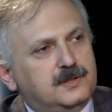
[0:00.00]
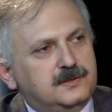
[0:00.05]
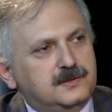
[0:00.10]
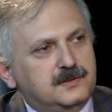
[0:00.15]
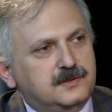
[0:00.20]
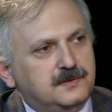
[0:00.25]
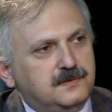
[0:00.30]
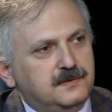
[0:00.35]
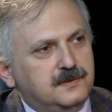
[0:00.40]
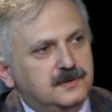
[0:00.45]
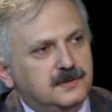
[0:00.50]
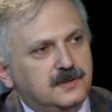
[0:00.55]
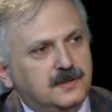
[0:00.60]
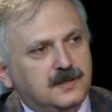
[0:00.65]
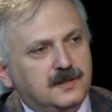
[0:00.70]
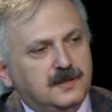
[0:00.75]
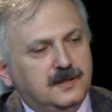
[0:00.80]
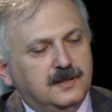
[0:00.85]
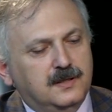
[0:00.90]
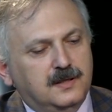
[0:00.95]
да.
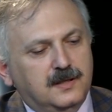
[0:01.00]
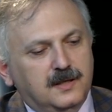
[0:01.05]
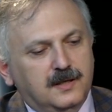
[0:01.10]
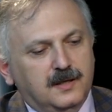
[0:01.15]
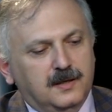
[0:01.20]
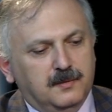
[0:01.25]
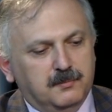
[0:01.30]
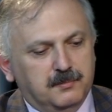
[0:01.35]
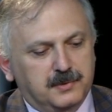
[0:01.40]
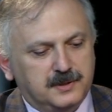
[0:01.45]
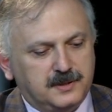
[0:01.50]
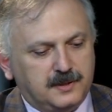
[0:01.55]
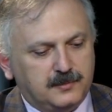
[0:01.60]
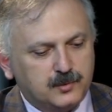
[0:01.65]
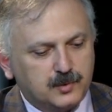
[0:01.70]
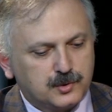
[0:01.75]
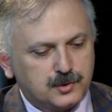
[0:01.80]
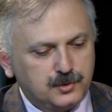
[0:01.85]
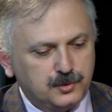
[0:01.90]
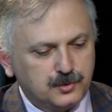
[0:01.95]
действительно,
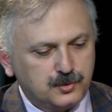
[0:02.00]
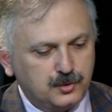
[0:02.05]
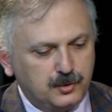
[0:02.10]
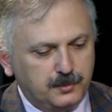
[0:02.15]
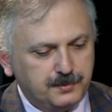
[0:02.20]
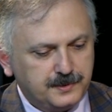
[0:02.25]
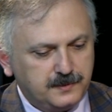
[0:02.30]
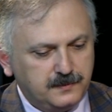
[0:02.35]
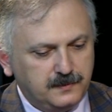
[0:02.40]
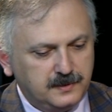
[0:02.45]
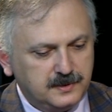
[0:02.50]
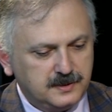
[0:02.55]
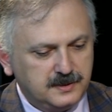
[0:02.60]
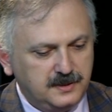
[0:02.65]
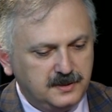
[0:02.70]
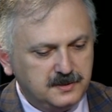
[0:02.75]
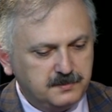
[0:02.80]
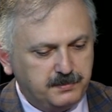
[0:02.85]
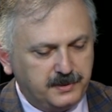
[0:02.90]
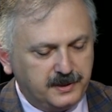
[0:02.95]
потому что, собственно,
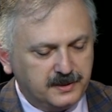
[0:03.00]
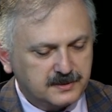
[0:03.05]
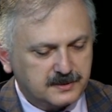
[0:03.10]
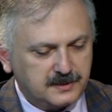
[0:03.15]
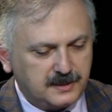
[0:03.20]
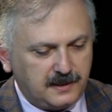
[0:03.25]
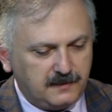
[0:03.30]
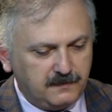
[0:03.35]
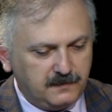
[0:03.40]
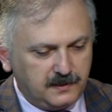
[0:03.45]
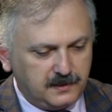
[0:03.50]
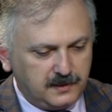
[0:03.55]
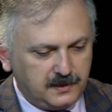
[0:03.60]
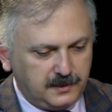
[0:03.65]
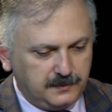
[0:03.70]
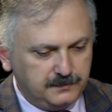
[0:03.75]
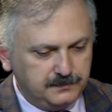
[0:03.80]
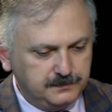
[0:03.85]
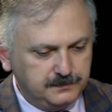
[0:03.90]
здесь представлена